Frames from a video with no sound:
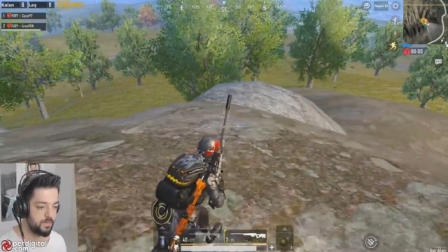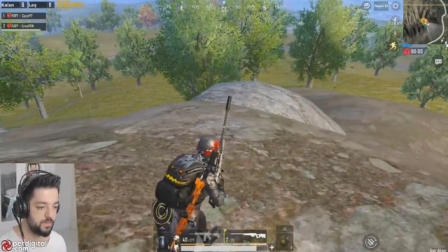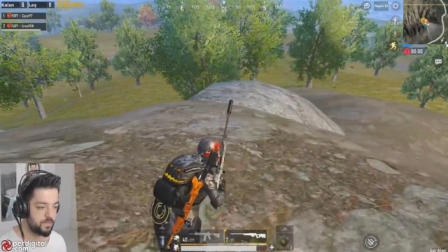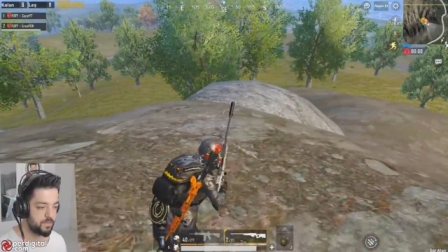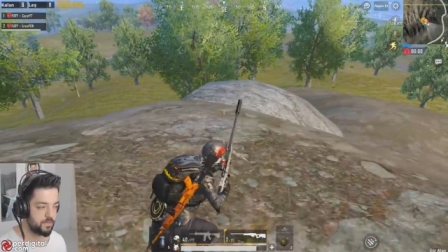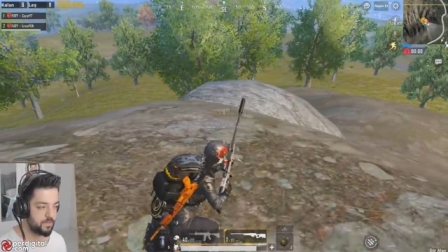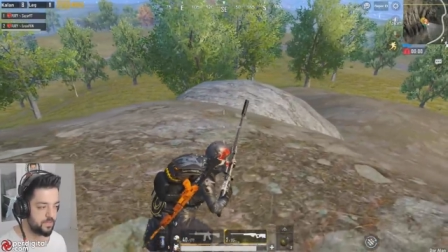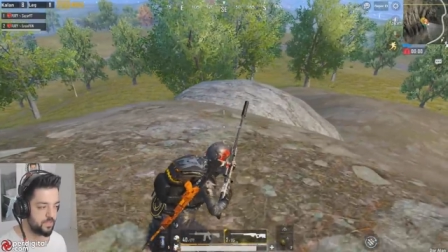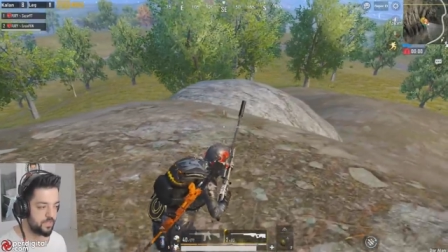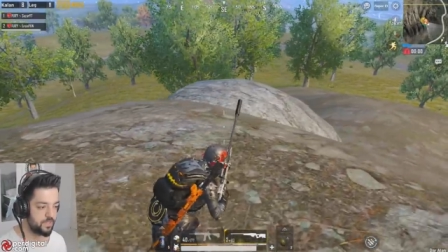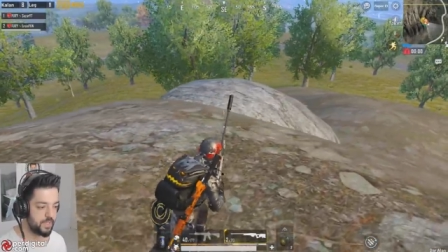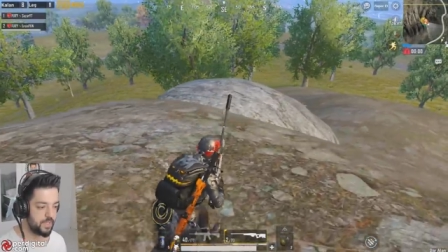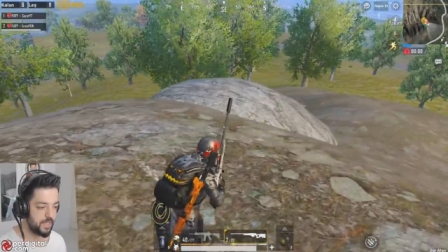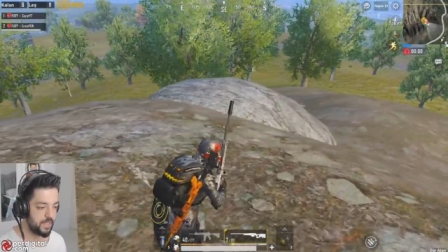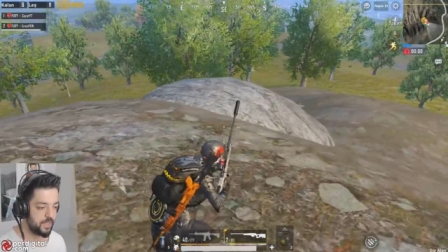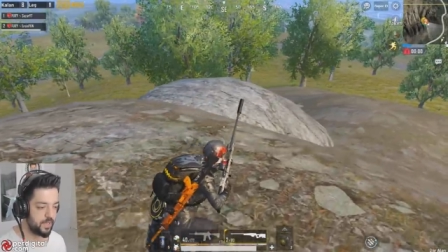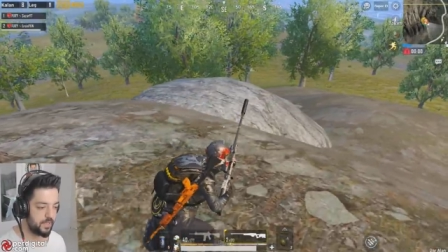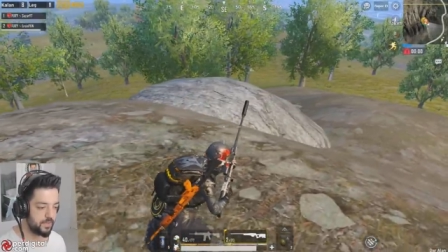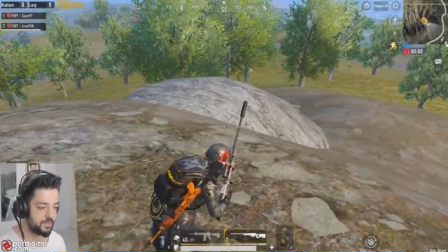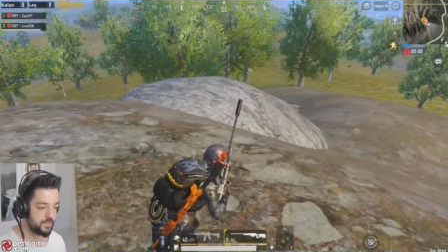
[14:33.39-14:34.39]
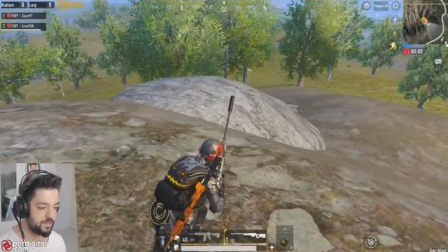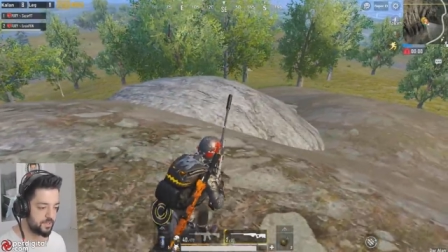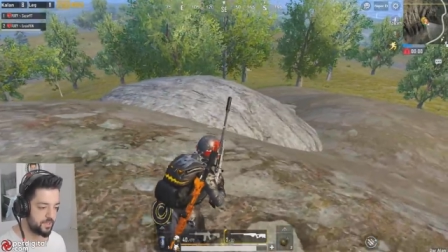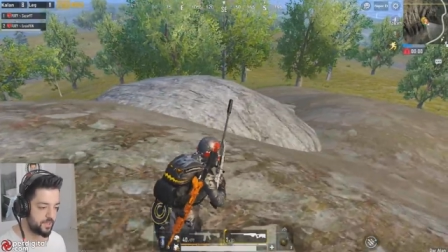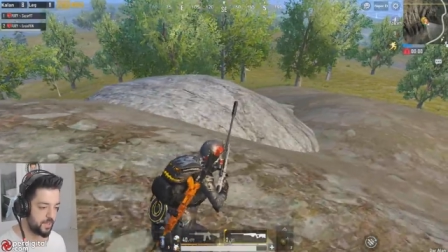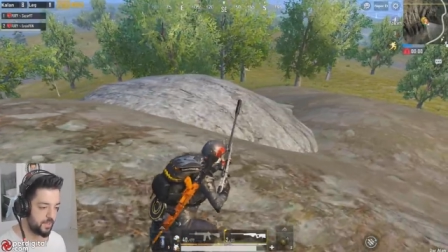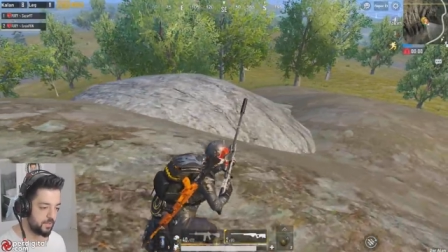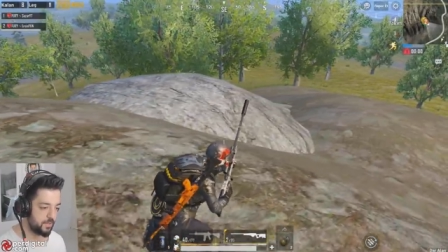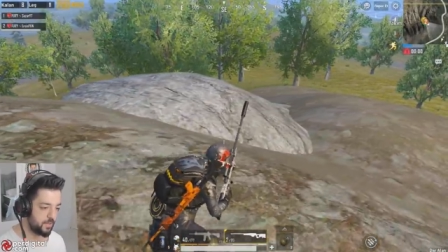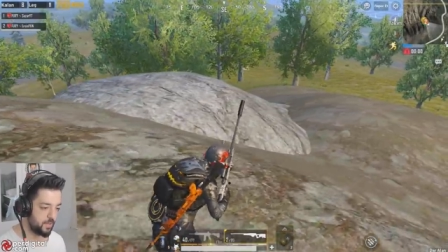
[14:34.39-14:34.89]
Sizde kaç kişi
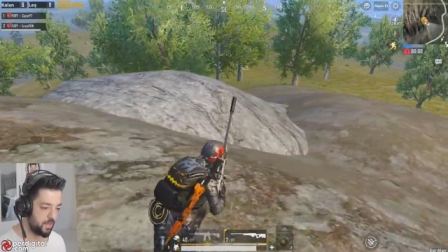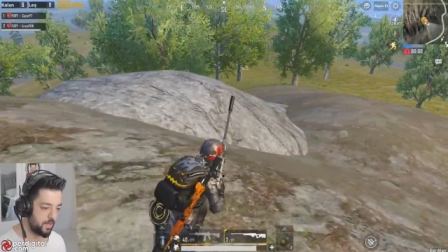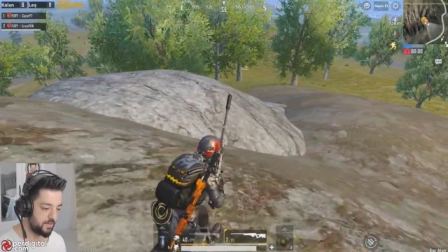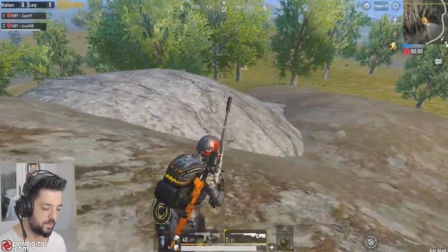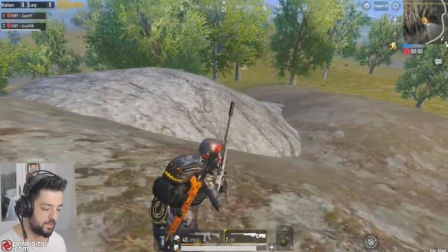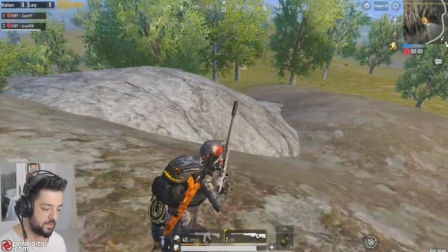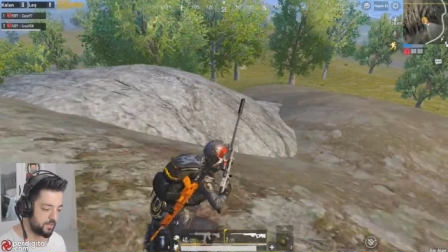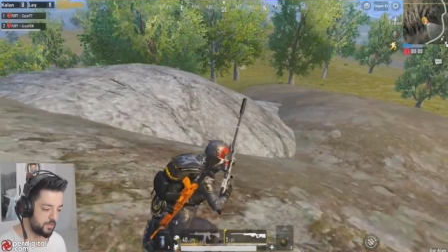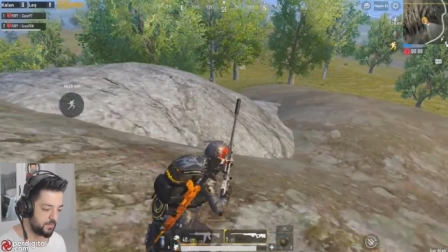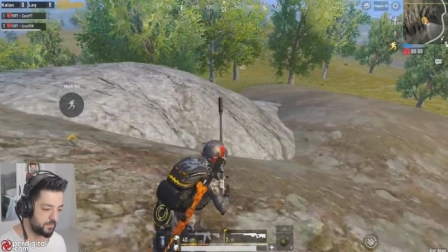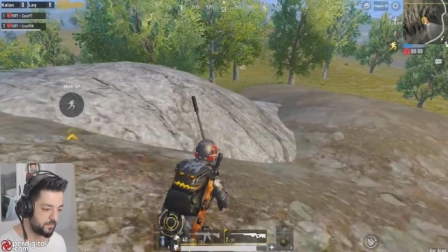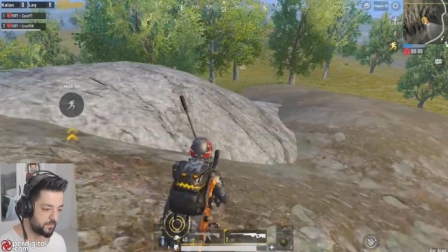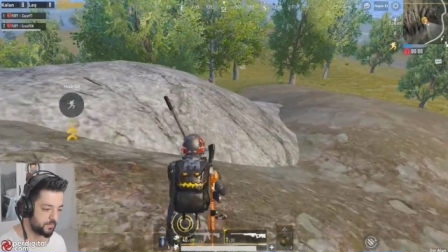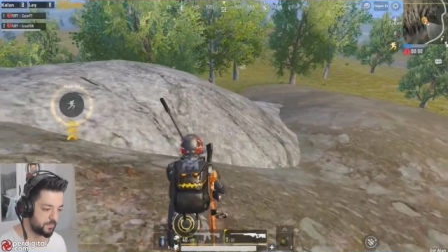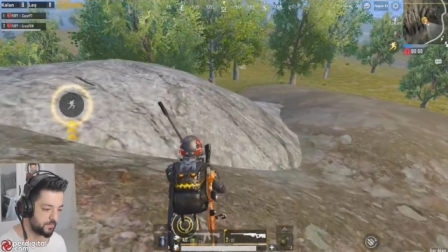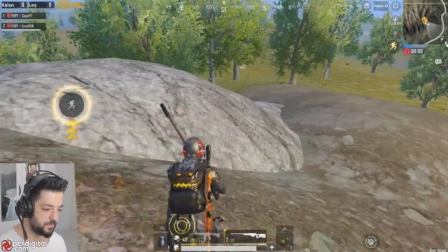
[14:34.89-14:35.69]
kaldı kardeşim?